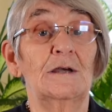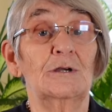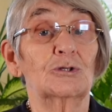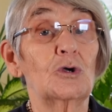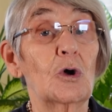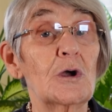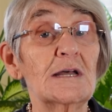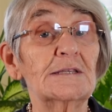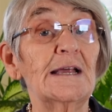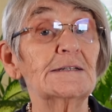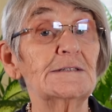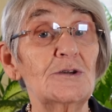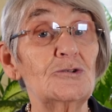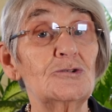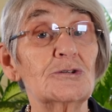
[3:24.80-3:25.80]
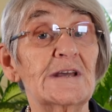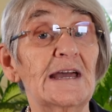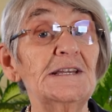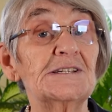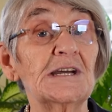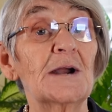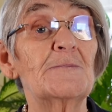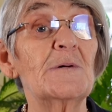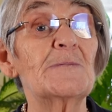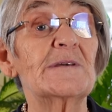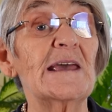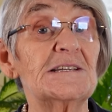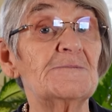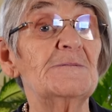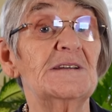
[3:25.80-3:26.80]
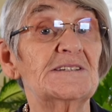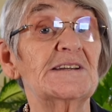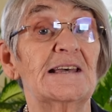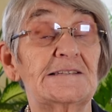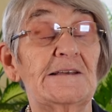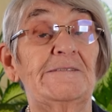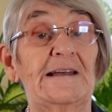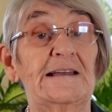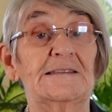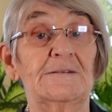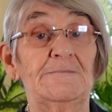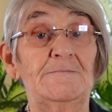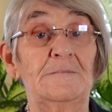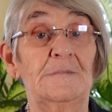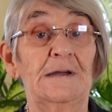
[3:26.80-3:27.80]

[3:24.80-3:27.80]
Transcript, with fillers: Sokaklarda yürürken çarpıp geçmeyeceğiz efendim.